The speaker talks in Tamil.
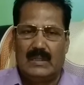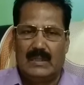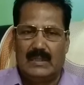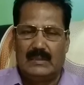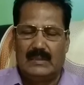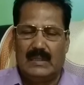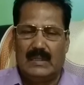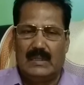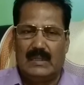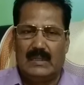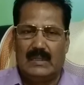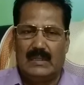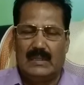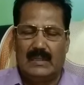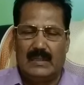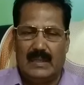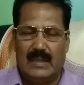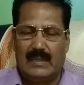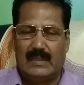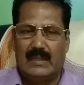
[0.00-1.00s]
இதில்
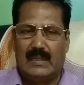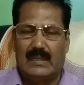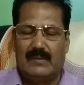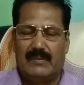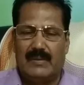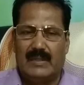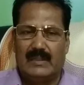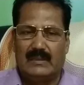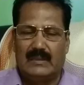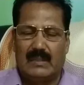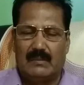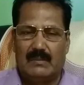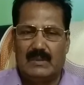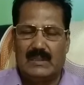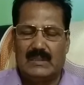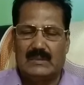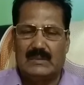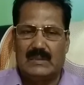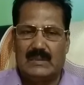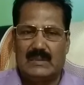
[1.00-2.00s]
ஏற்கனவே
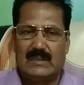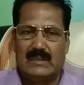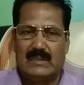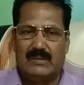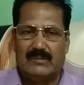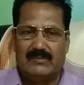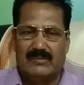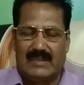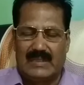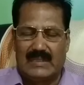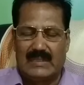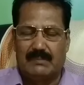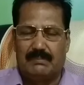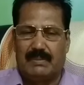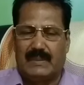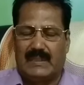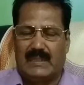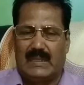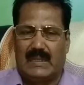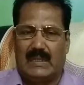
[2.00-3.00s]
தமிழகத்திற்கு
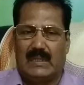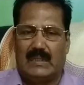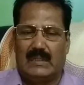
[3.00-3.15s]
வழங்கப்பட்ட